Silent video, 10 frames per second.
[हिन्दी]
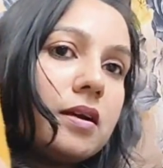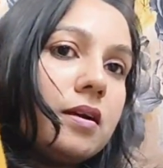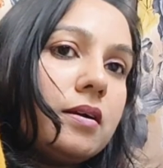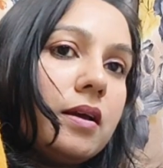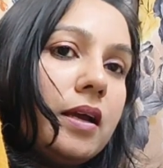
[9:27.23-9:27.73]

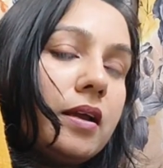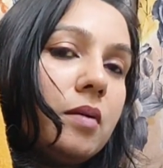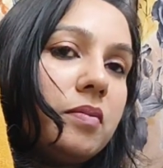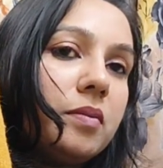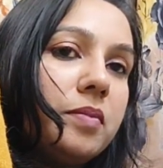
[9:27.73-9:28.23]
कट है यहाँ
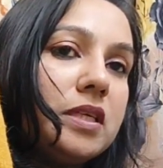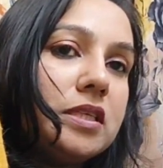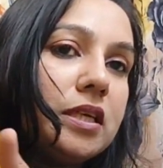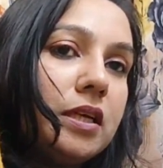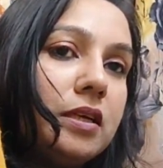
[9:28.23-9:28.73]
पर
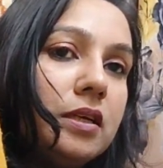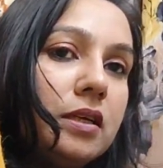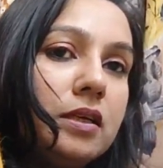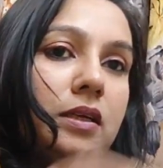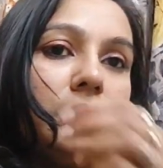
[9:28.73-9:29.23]
पीछे
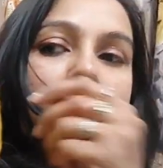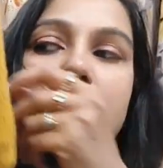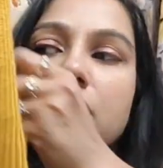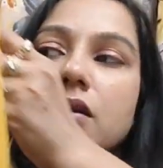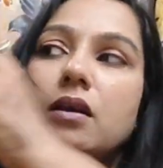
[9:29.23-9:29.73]

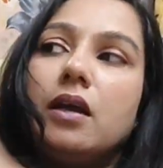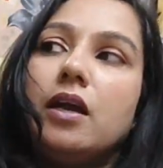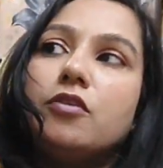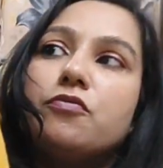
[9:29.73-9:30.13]
एंड